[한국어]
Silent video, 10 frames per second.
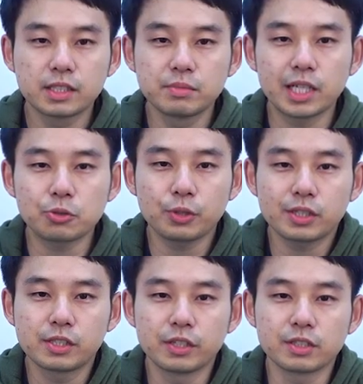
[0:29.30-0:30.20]
지금 제 손에
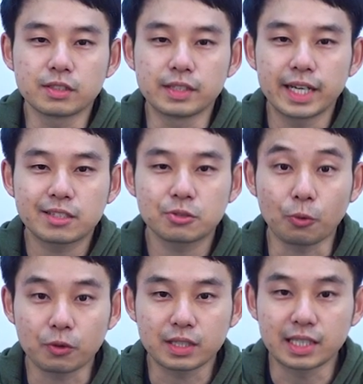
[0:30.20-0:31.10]
들려있는
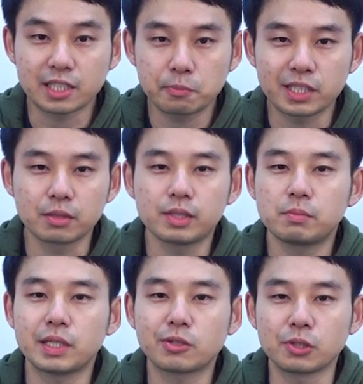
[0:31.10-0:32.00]
넥스로
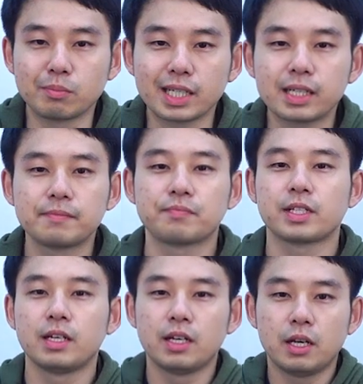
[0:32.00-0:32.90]
익스펜더블 배턴입니다
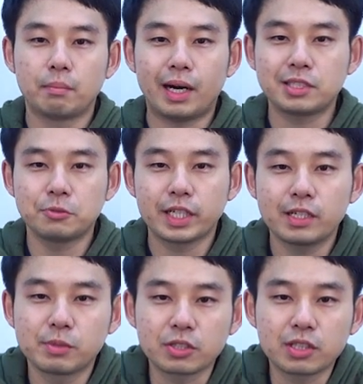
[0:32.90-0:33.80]
박스
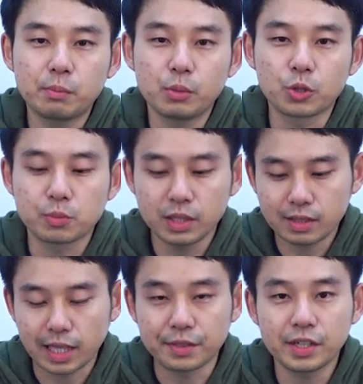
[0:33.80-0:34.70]
외관을 먼저 살펴보시면
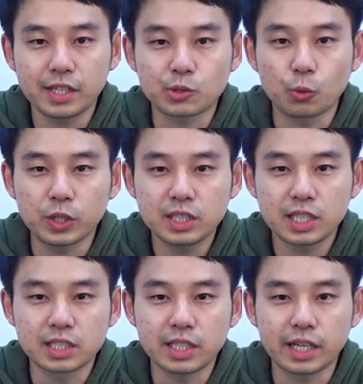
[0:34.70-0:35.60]
단단한 종이
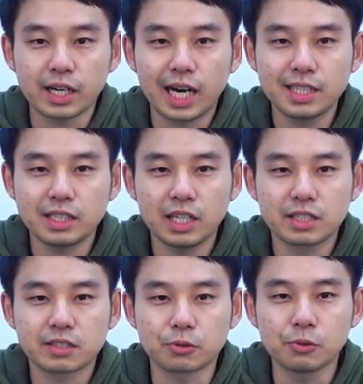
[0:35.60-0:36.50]
재질의 하드
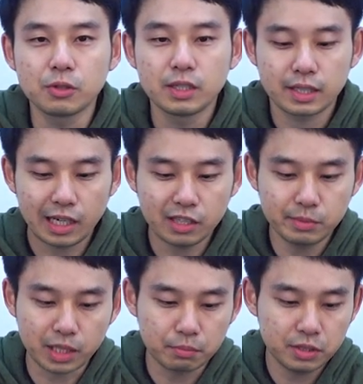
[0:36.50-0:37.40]
케이스로
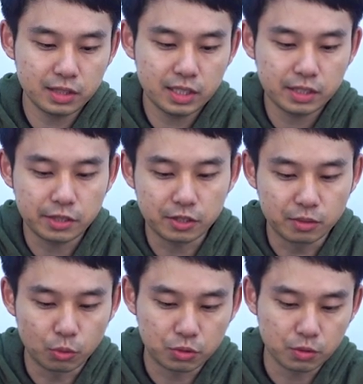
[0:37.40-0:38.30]
깔끔하게 프린팅되어
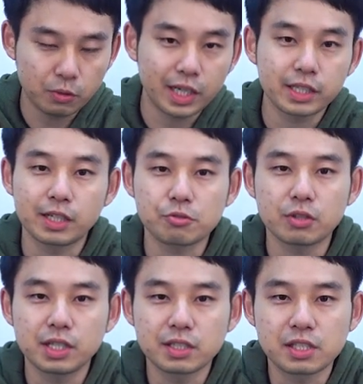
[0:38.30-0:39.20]
있는 모습을 확인할
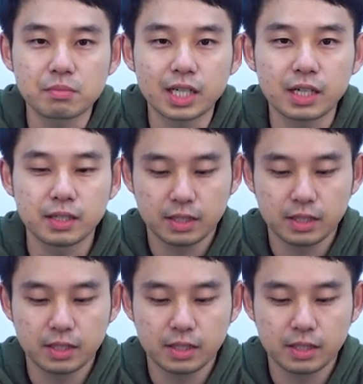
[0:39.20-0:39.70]
수가 있습니다.